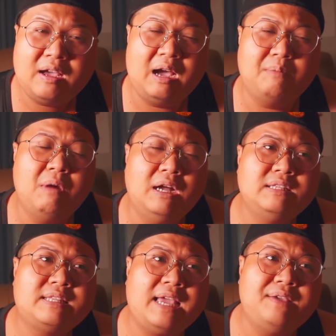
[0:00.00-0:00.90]
à,
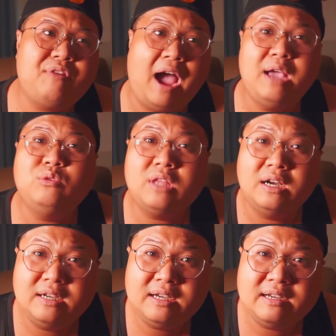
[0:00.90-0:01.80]
bên tay phải của
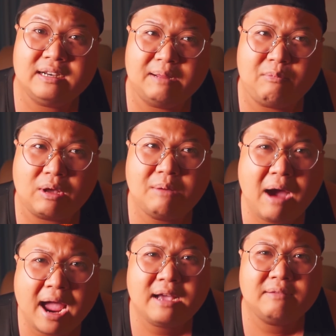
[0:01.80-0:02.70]
Tân á, là một cái
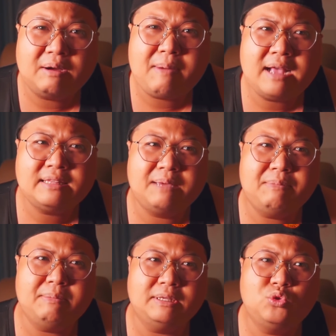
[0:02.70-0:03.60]
bác mà bác này
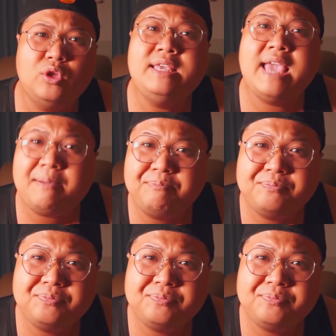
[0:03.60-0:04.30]
bị bệnh tuyến giáp